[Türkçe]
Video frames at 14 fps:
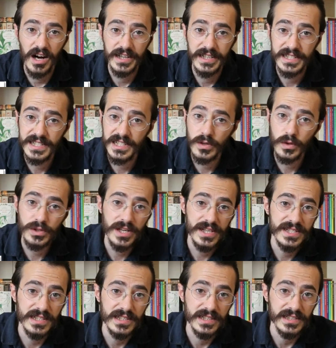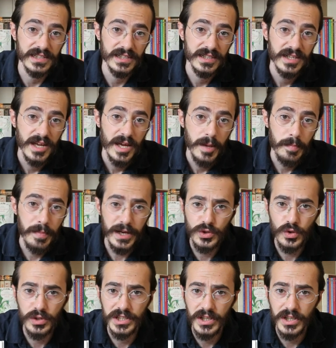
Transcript: Ailesi Yahudi asıllıydı. Pek çok